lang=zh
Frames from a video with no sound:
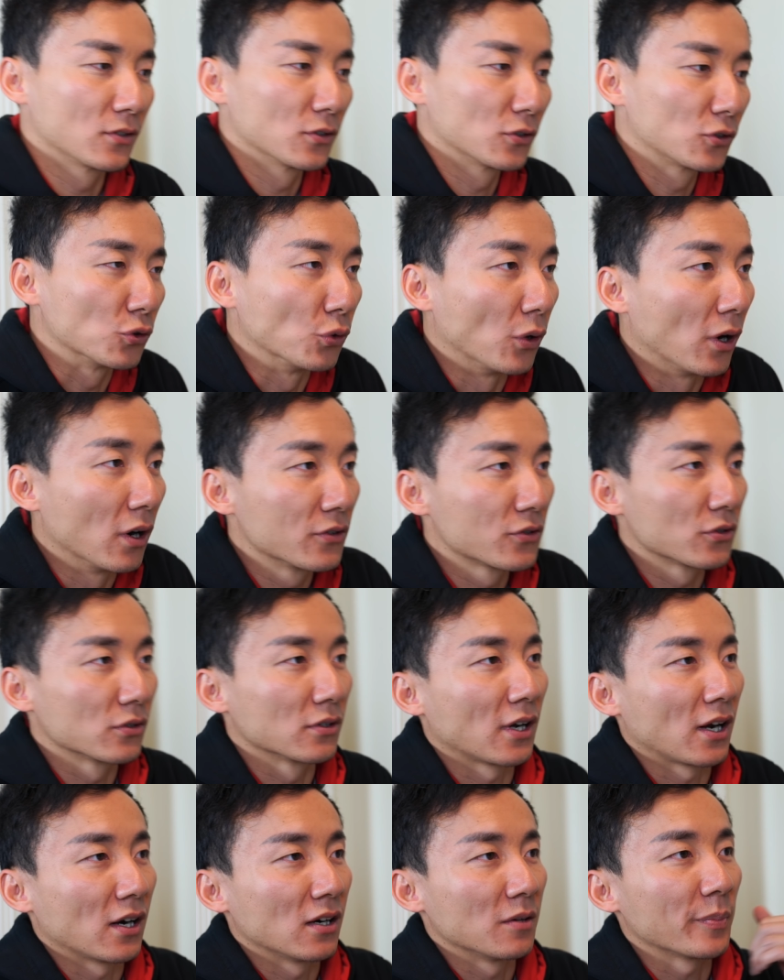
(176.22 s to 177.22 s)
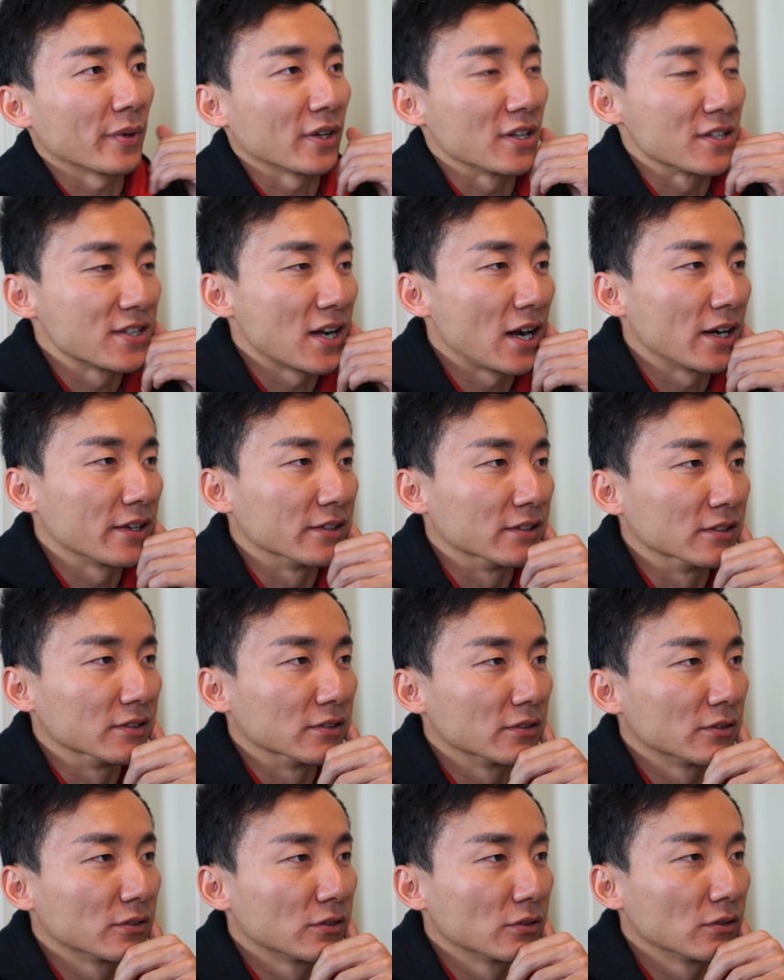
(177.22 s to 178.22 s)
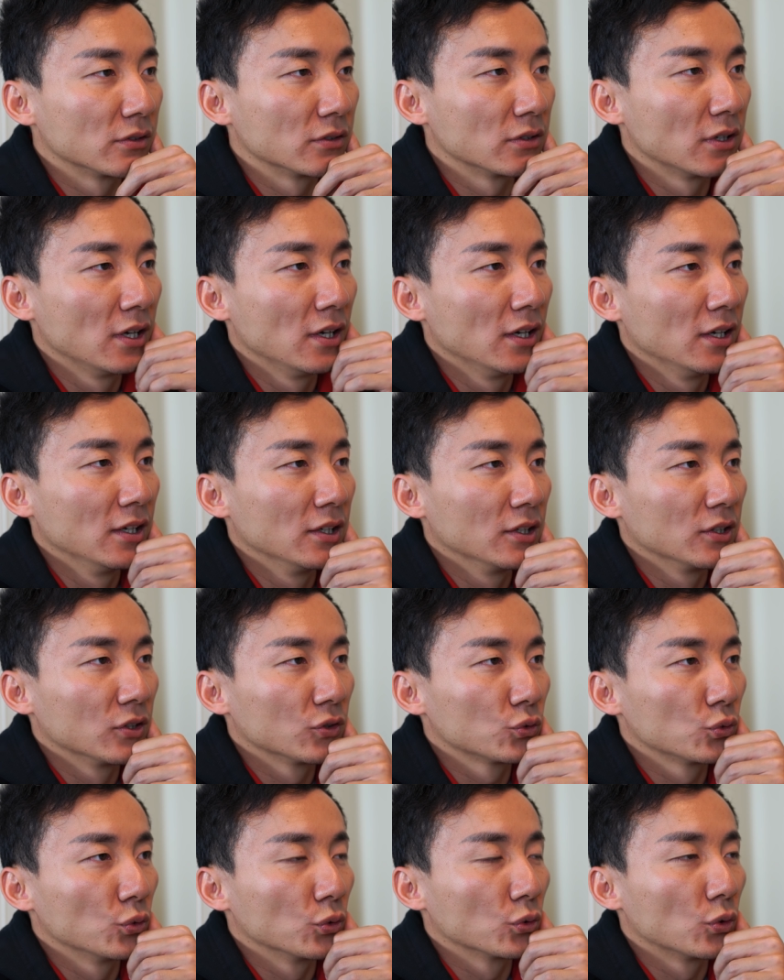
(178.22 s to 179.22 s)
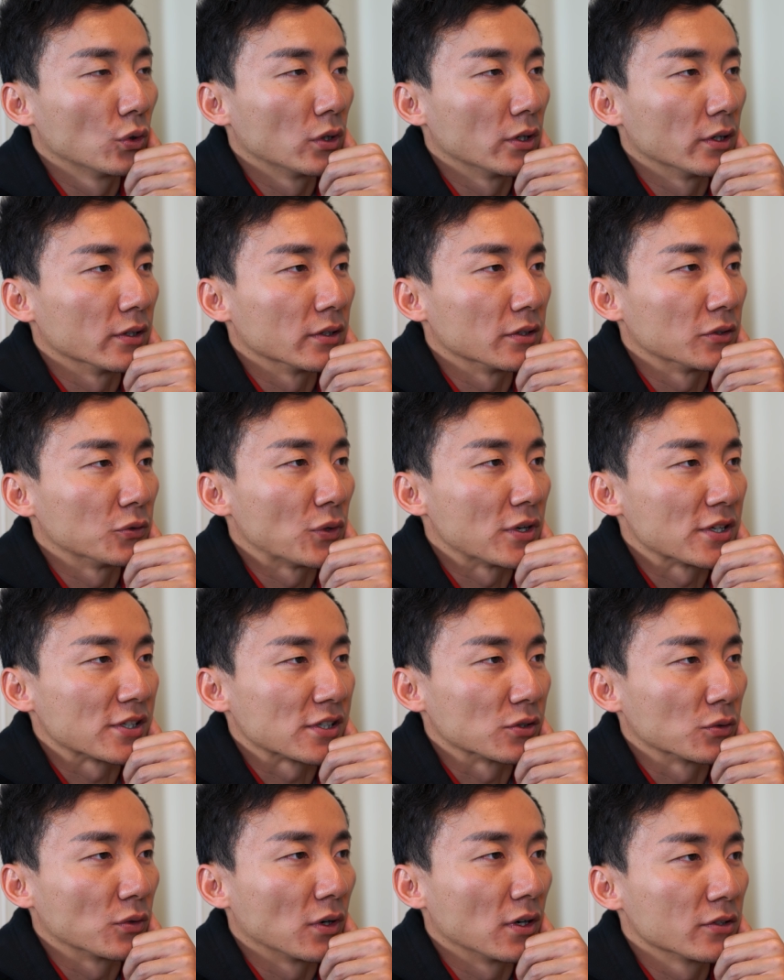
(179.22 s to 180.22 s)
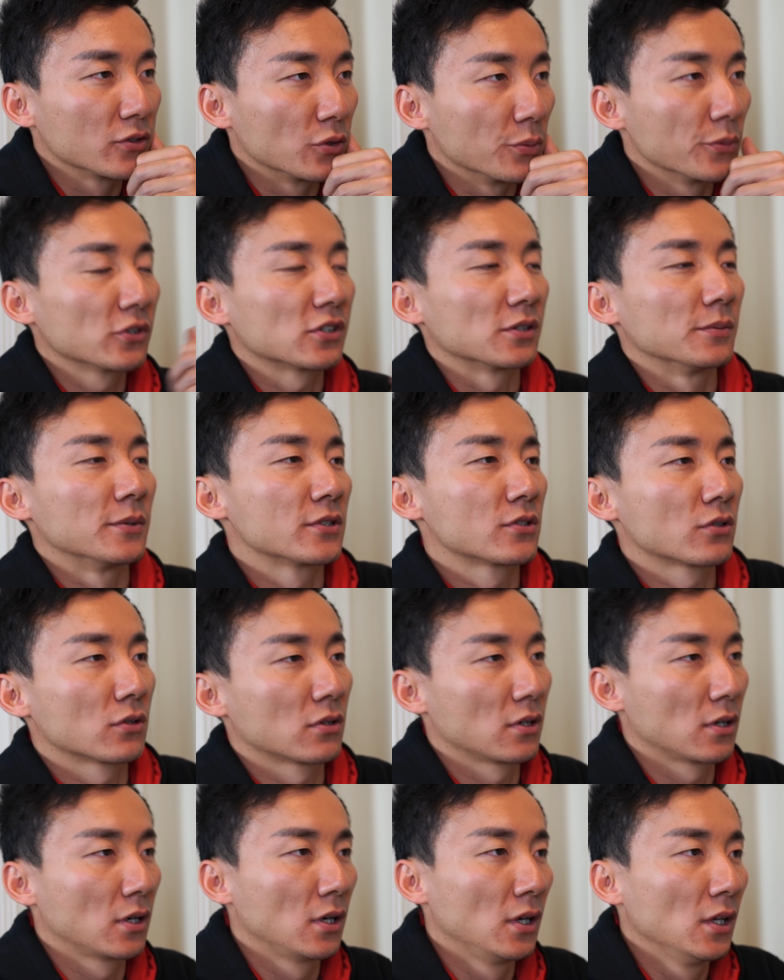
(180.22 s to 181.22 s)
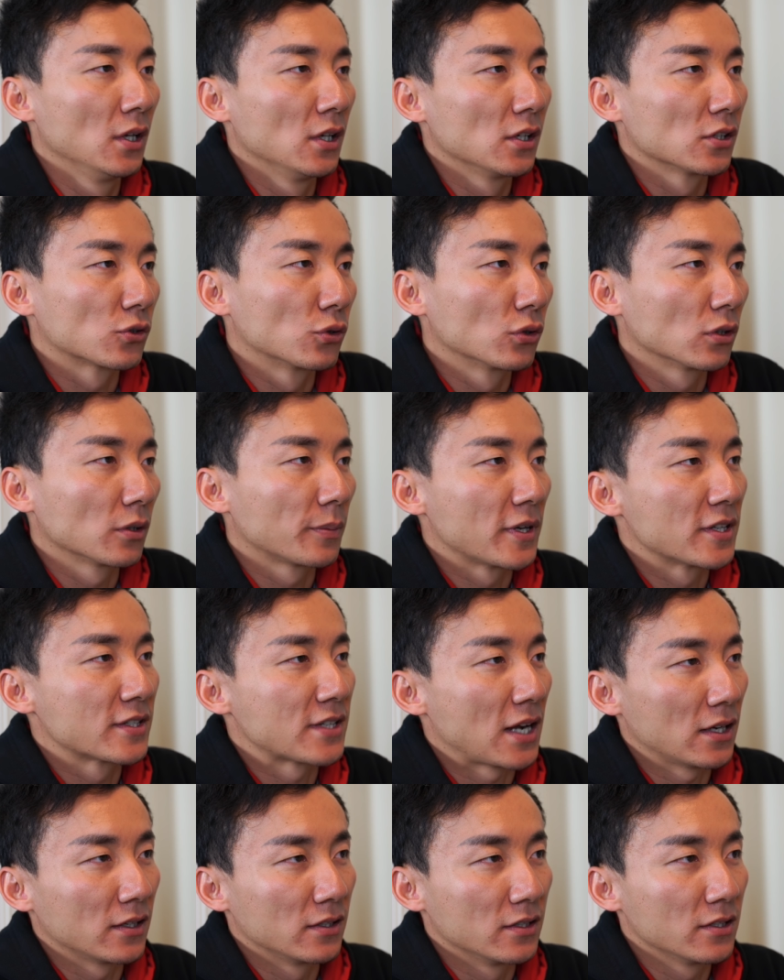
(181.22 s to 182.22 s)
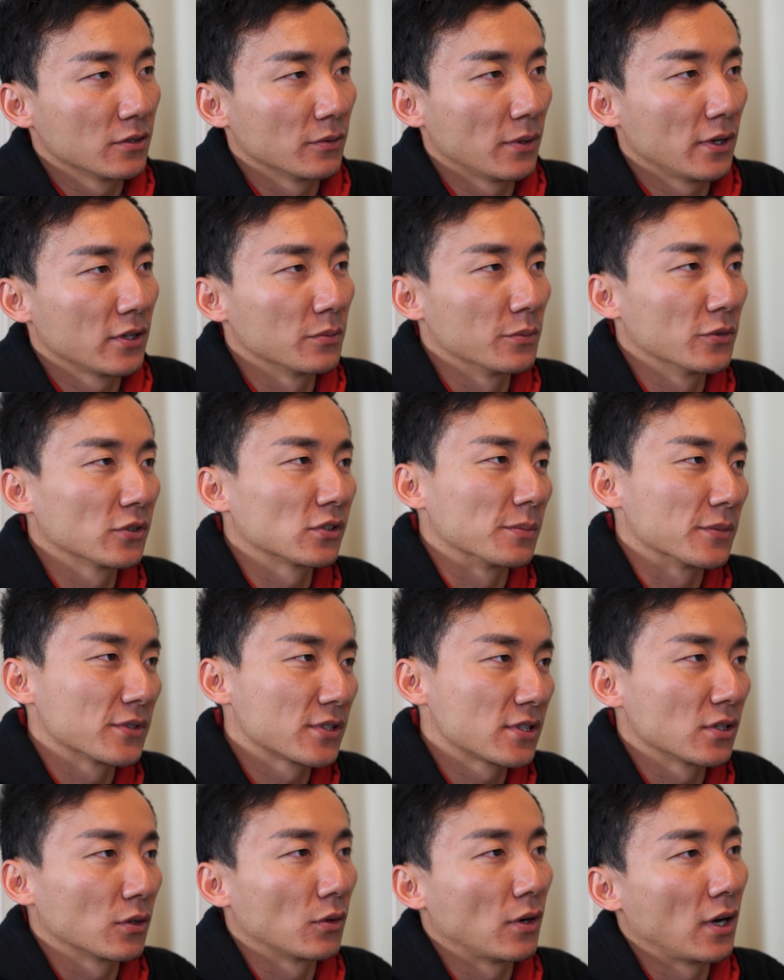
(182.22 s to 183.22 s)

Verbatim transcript: 就主要就是还是陪家里人度过一段时光。有没有什么就是除了陪家里人以外，有没有什么计